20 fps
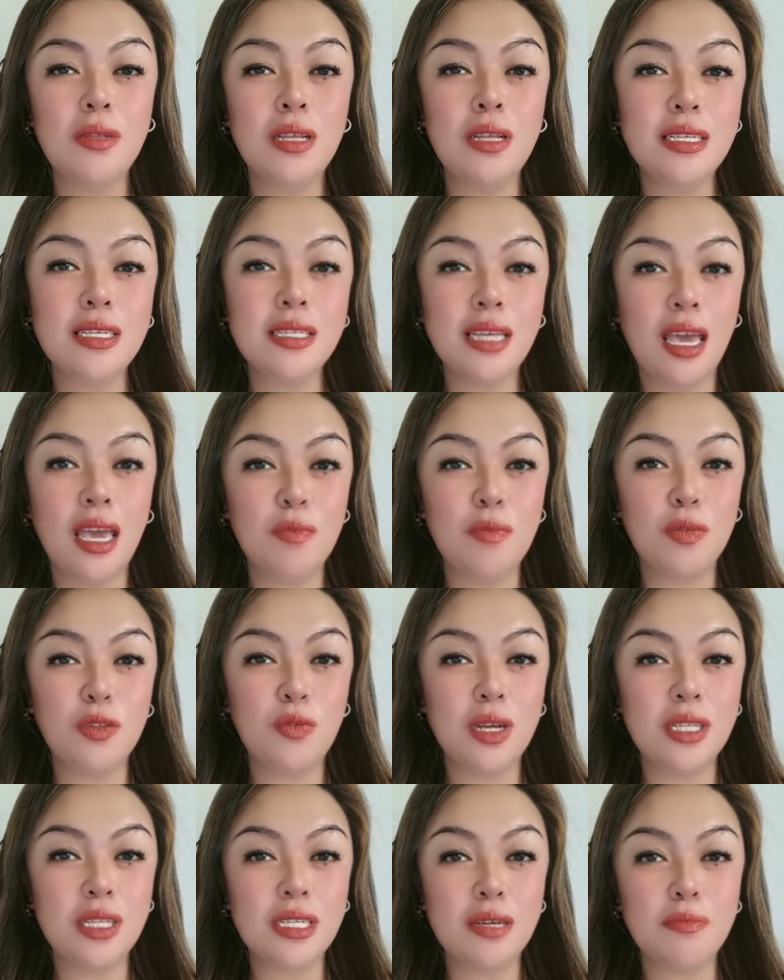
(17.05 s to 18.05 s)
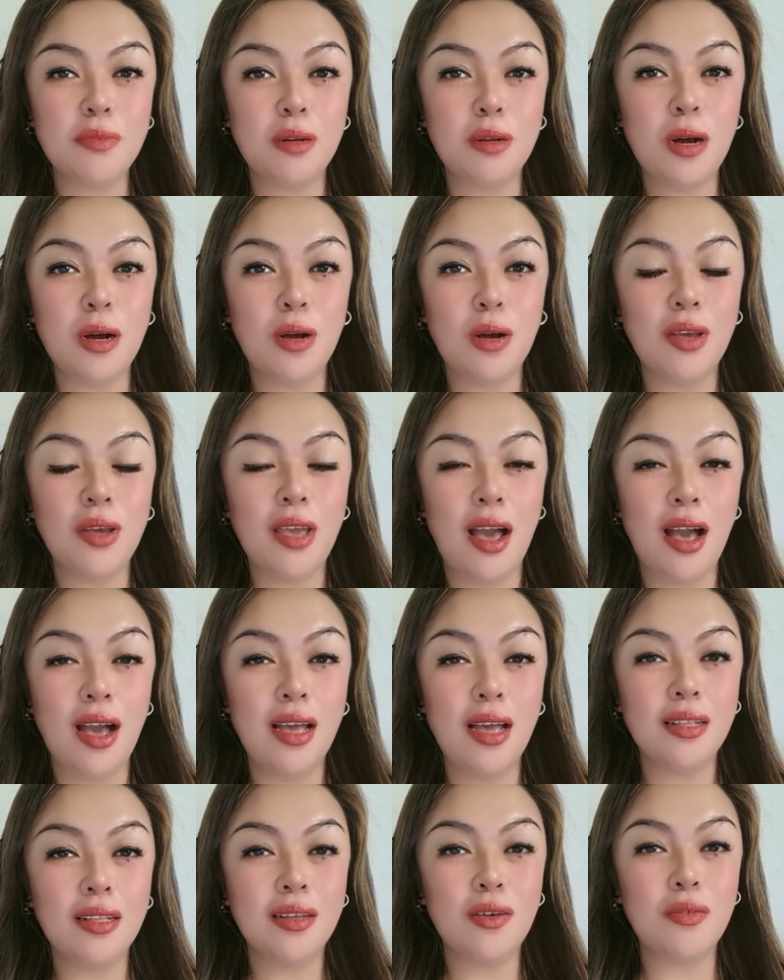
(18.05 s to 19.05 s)
Please keep on watching para bago
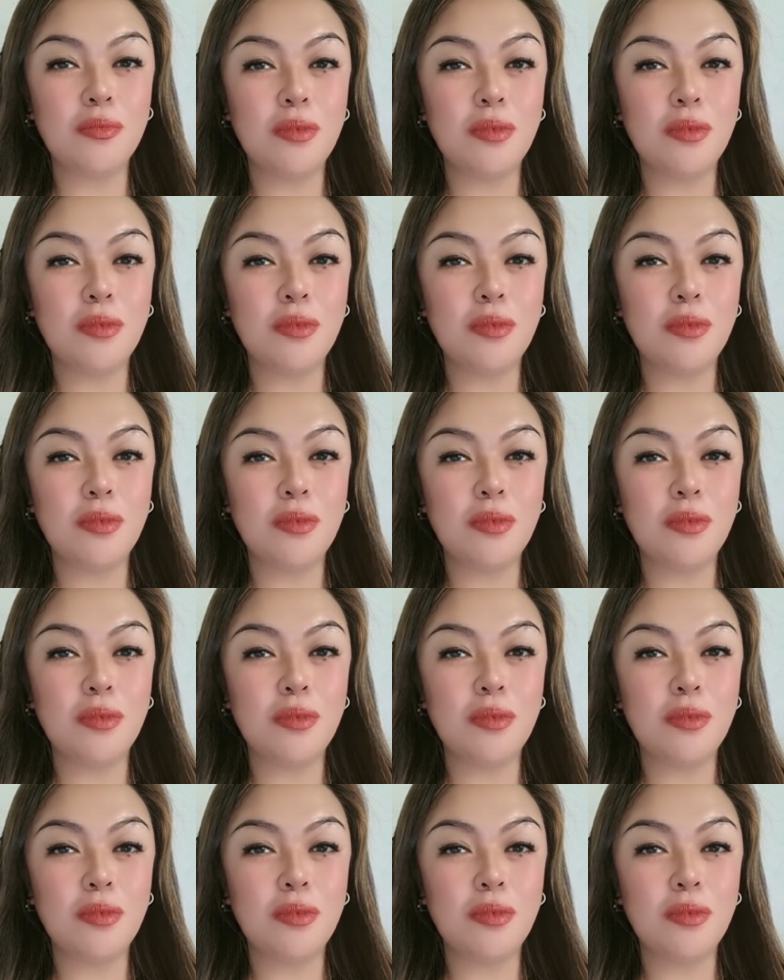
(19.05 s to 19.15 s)
yan.